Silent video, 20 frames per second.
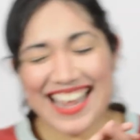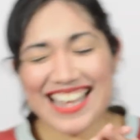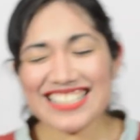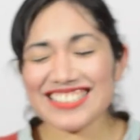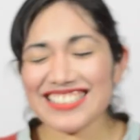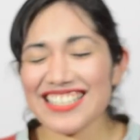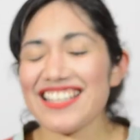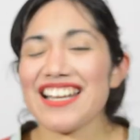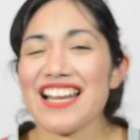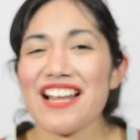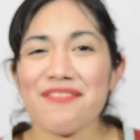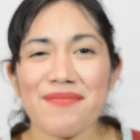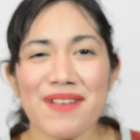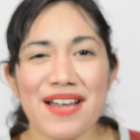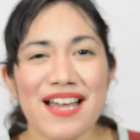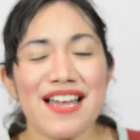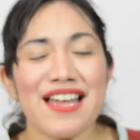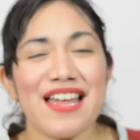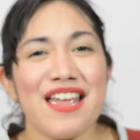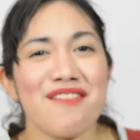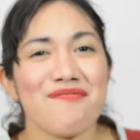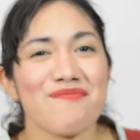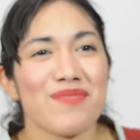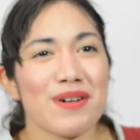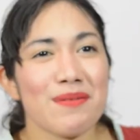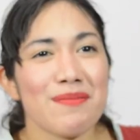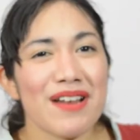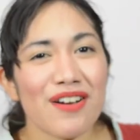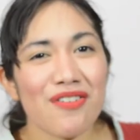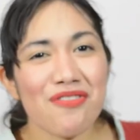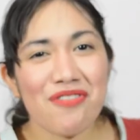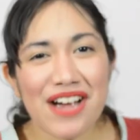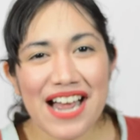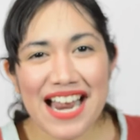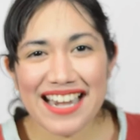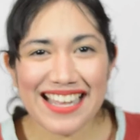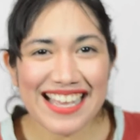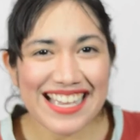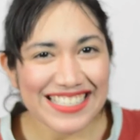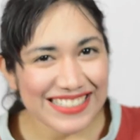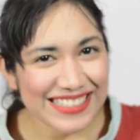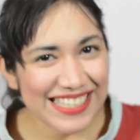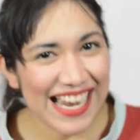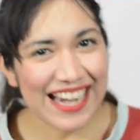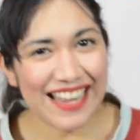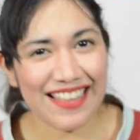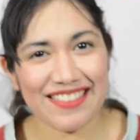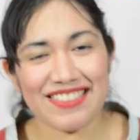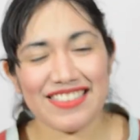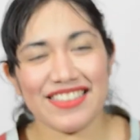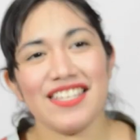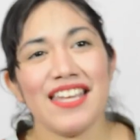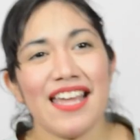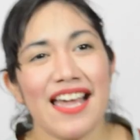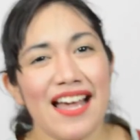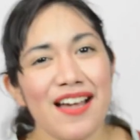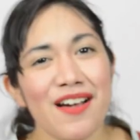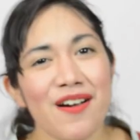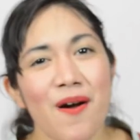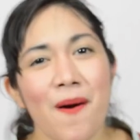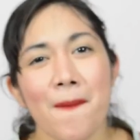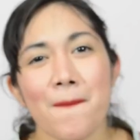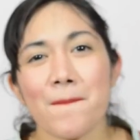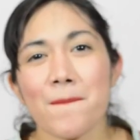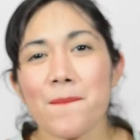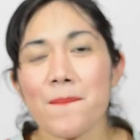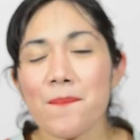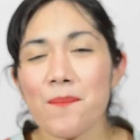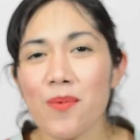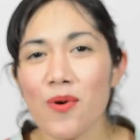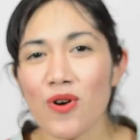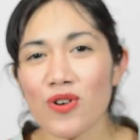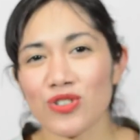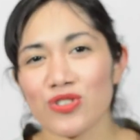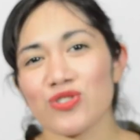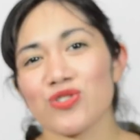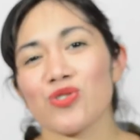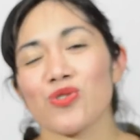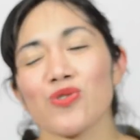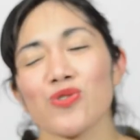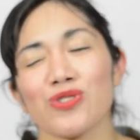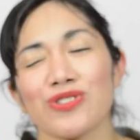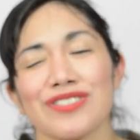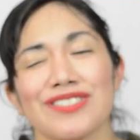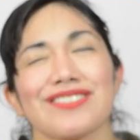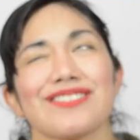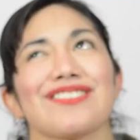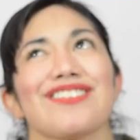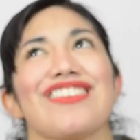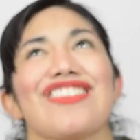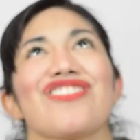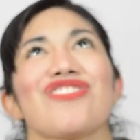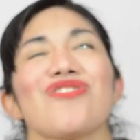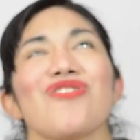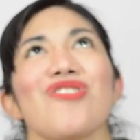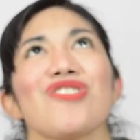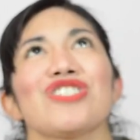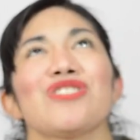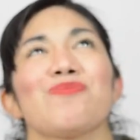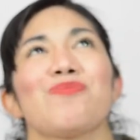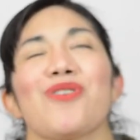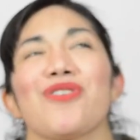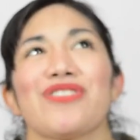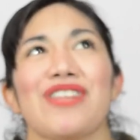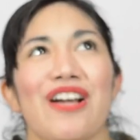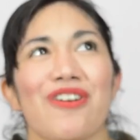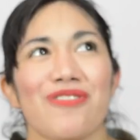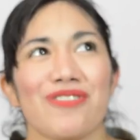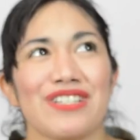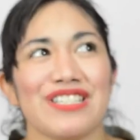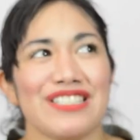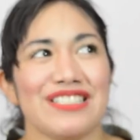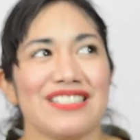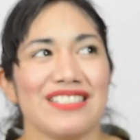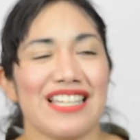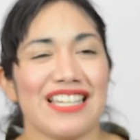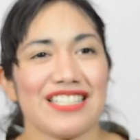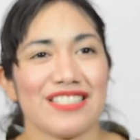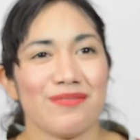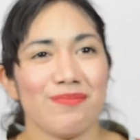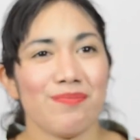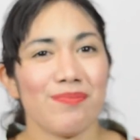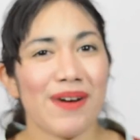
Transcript: Este drama, en primer lugar, es garantía por sus dos protagonistas.